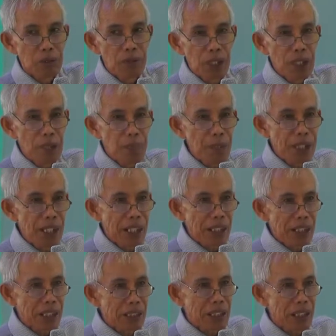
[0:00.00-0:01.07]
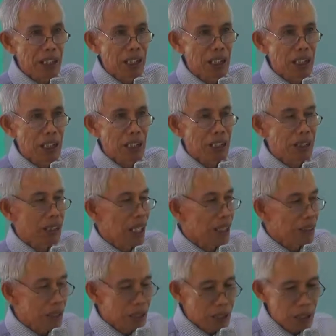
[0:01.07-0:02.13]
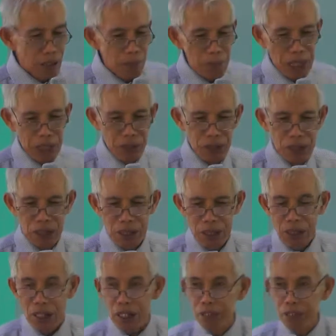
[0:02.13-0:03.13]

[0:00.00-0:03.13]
na ipinakita at ating nabasa